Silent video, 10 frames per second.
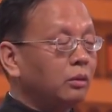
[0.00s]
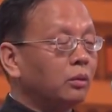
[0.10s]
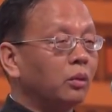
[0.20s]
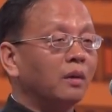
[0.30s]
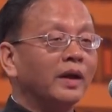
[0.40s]

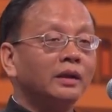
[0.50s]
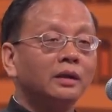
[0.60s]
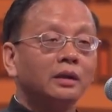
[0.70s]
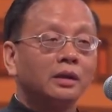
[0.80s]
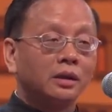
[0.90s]
我们
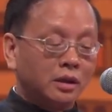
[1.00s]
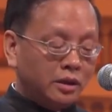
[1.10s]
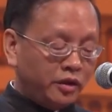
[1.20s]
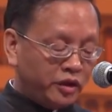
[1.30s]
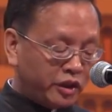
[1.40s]

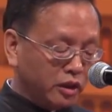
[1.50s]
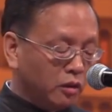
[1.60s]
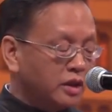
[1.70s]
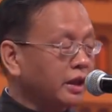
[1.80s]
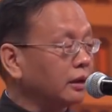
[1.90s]
生
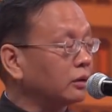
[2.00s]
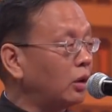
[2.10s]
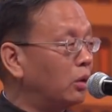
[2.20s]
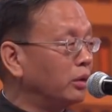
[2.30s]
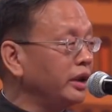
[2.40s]
活在
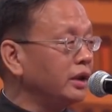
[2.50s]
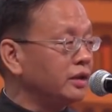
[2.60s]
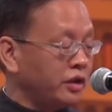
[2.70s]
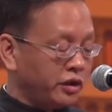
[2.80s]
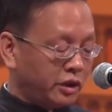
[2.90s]
同一个
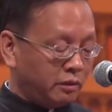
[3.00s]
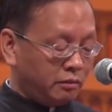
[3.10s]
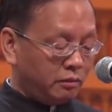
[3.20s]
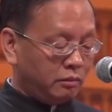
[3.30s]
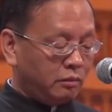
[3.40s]
地球，
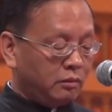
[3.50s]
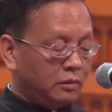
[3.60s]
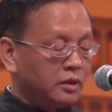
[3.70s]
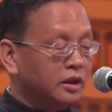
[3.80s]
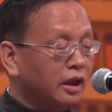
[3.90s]

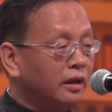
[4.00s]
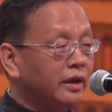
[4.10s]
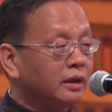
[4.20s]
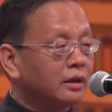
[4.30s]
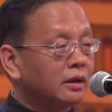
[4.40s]
人
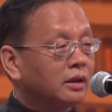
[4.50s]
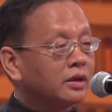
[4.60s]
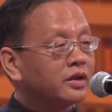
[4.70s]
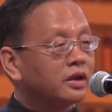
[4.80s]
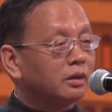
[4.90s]
类。
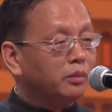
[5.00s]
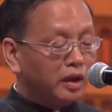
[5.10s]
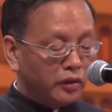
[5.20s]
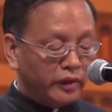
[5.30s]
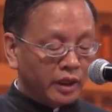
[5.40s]
是
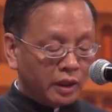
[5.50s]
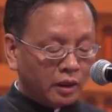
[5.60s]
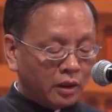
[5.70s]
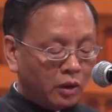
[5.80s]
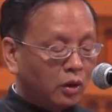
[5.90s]
命运的
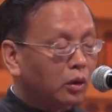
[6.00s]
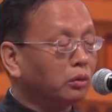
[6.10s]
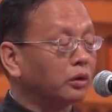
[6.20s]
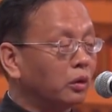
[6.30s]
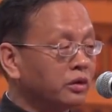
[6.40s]

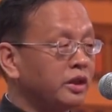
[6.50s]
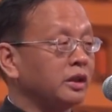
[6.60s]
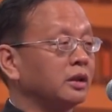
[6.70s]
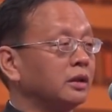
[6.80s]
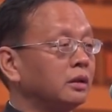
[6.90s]
共同体。
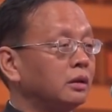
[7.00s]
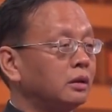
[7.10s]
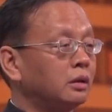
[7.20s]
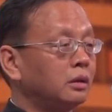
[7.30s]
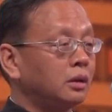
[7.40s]

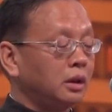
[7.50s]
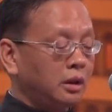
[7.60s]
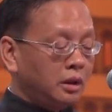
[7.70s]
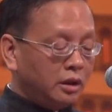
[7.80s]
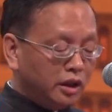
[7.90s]

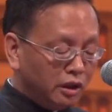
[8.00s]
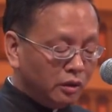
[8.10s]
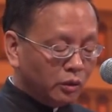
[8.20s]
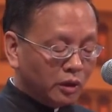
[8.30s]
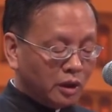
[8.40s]
英
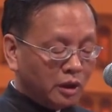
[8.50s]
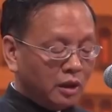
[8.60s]
国